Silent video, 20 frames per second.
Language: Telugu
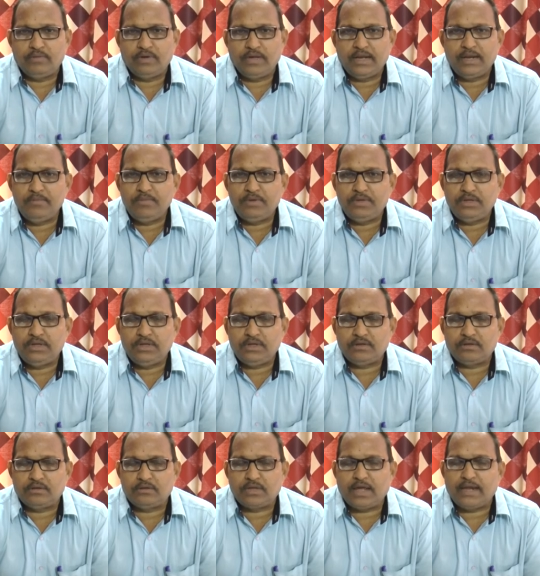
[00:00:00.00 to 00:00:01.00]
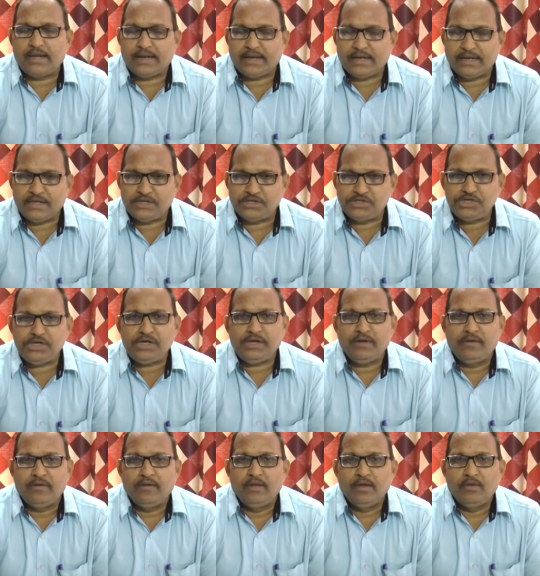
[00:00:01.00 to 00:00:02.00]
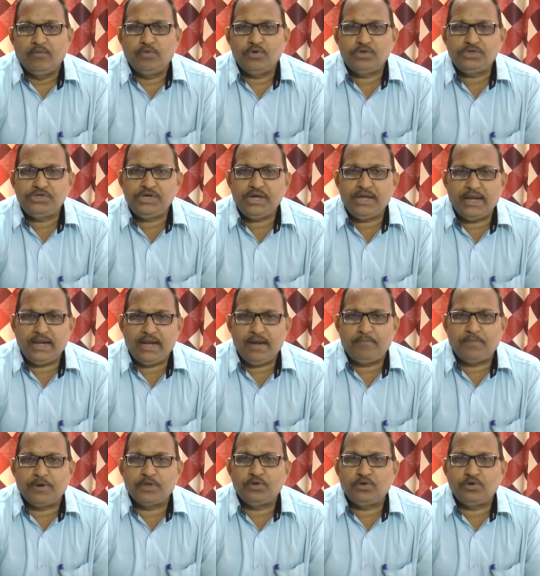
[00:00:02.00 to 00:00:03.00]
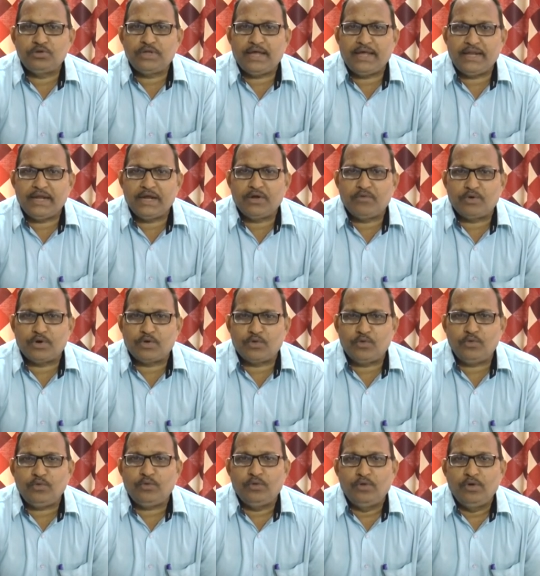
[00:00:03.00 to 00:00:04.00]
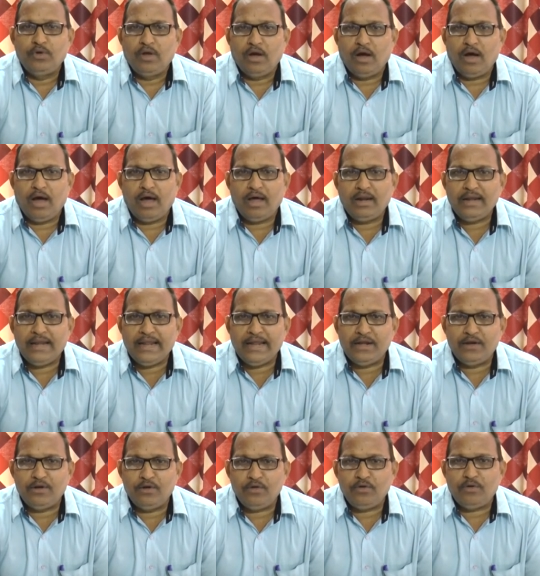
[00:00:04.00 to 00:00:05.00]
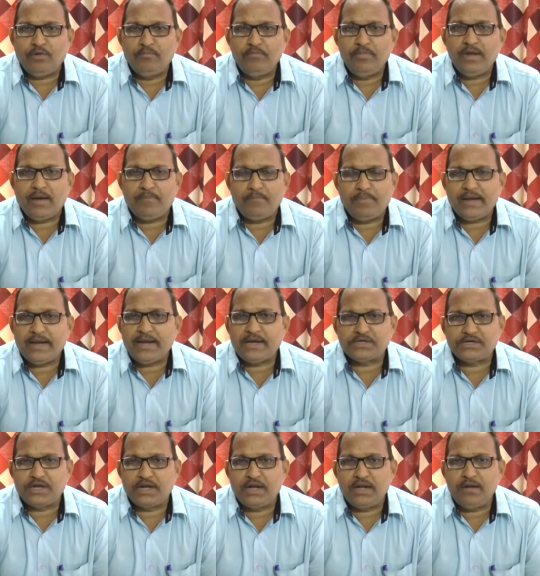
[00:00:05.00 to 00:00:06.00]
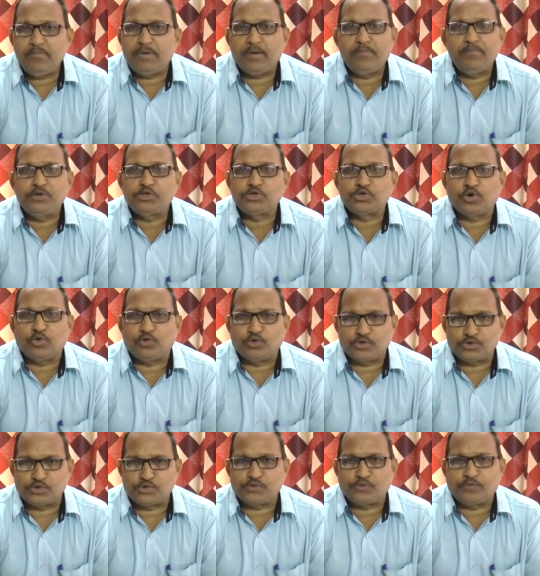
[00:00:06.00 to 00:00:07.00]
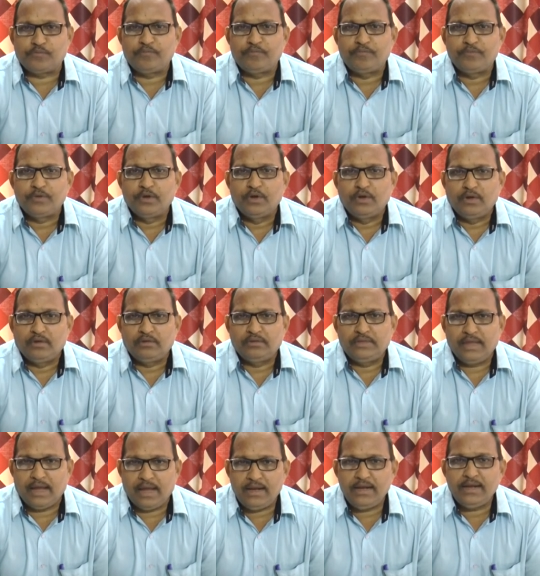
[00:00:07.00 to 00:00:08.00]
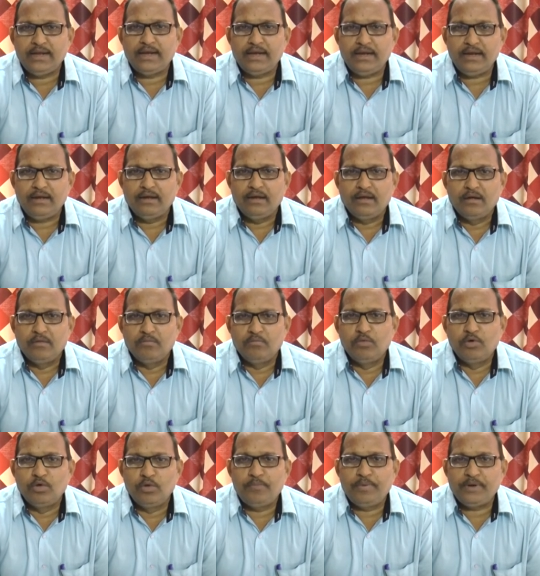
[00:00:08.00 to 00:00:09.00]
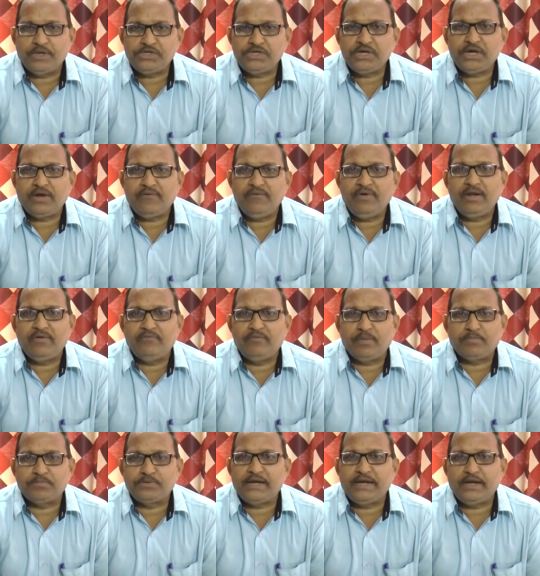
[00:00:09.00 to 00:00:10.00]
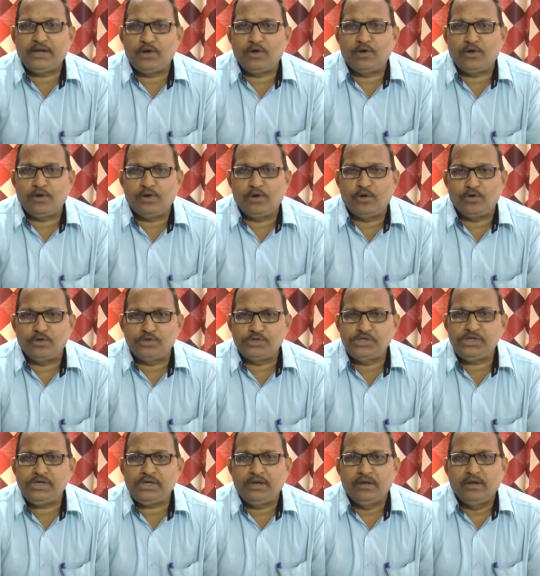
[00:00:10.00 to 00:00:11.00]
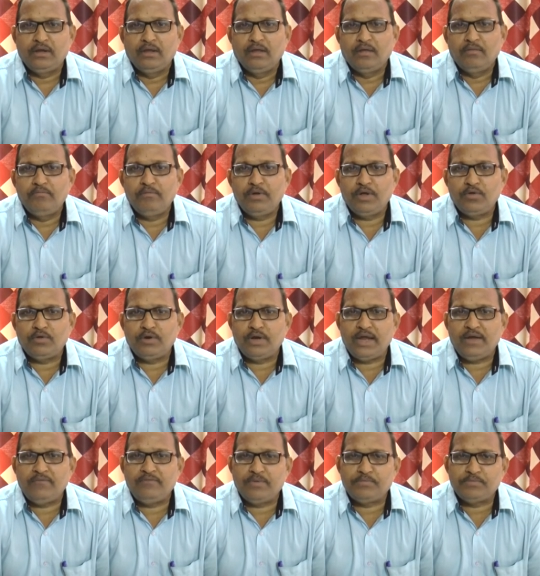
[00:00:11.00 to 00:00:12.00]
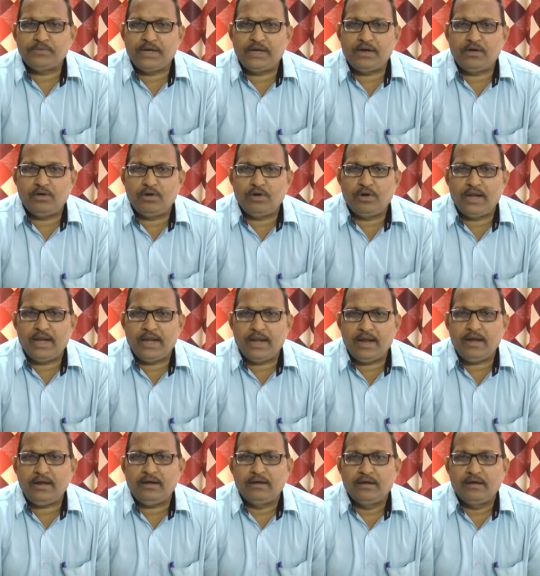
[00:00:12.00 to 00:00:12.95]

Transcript: ఎనిమిది తారీఖు నుంచి వచ్చే నెల పదవ తారీఖు వరకు ఆన్లైన్లో మీ అప్లికేషన్లన్నీ పంపించుకోవచ్చు దానికి మూడు ప్రత్యేకమైన వెబ్సైట్లలోంచి మీరు ఏ వెబ్సైట్లోనైనా